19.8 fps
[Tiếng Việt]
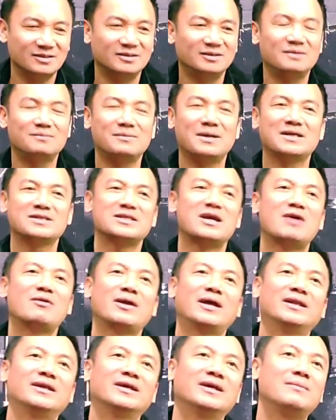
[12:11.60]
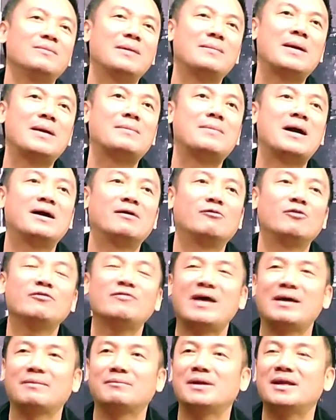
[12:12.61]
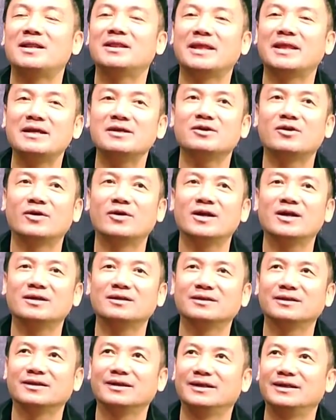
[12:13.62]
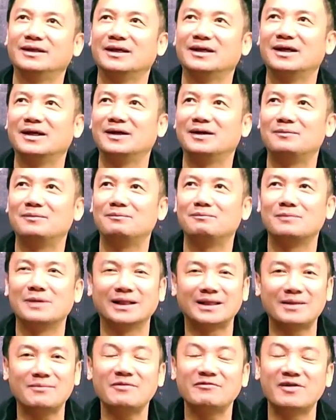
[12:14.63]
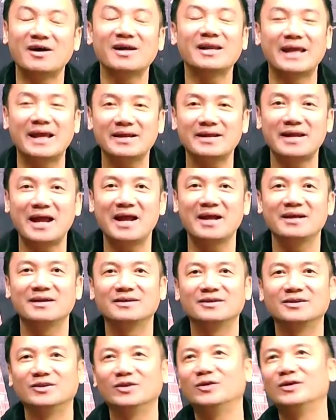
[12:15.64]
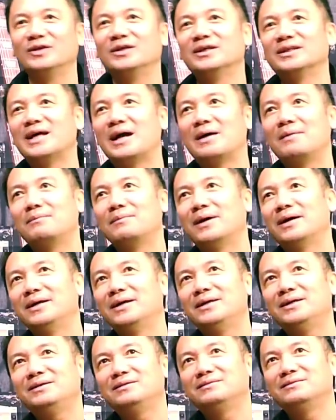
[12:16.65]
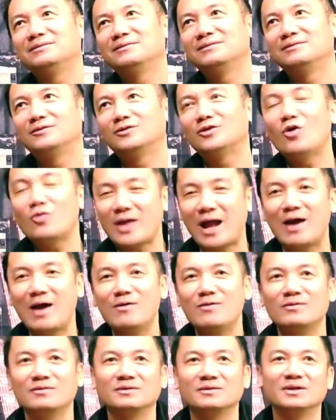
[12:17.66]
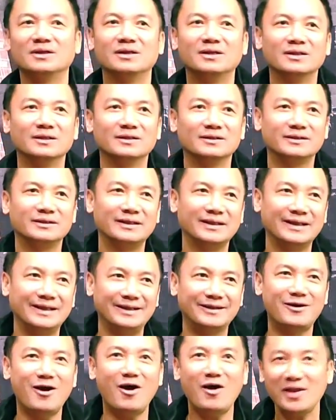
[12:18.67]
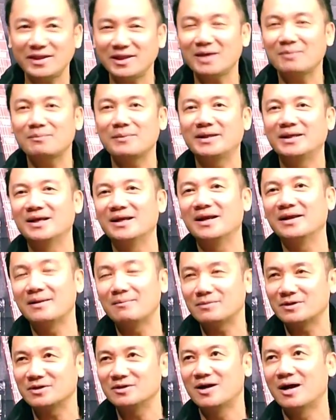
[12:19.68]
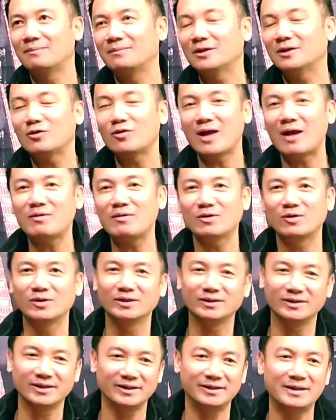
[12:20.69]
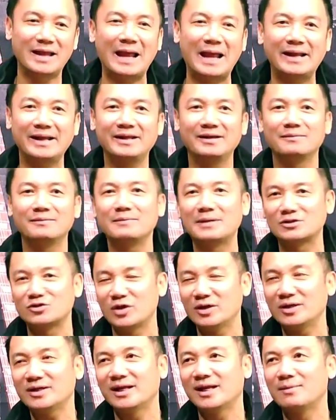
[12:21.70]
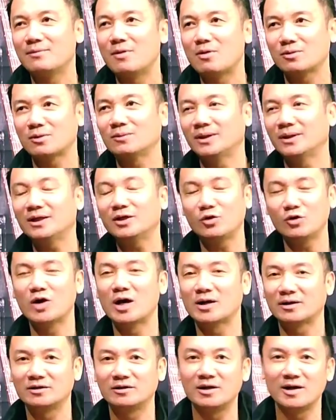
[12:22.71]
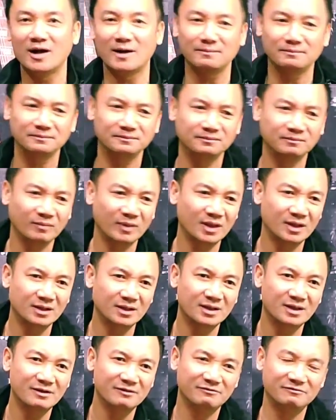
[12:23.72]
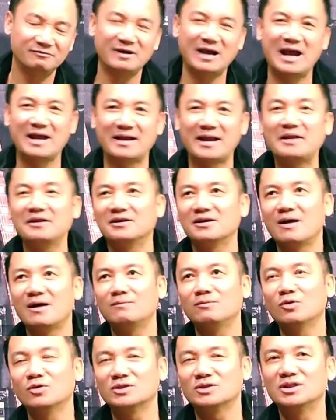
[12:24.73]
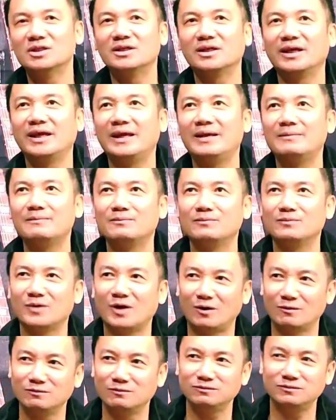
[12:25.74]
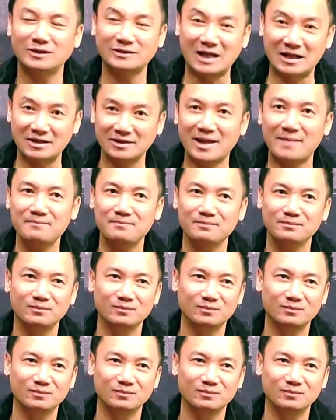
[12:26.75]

nhưng mà sau này thì khi bà bà, bà Nguyễn Phan mới lên tiếng rồi đó thì ờ, người ta mới vỡ lẽ ra rồi người ta mới tố cáo thì có ít nhất bây giờ là năm trường hợp để tố cáo rồi thì đây bà xuyến này là một trong những cái trường hợp trường hợp và đã được ông luật sư kim ổng tận tâm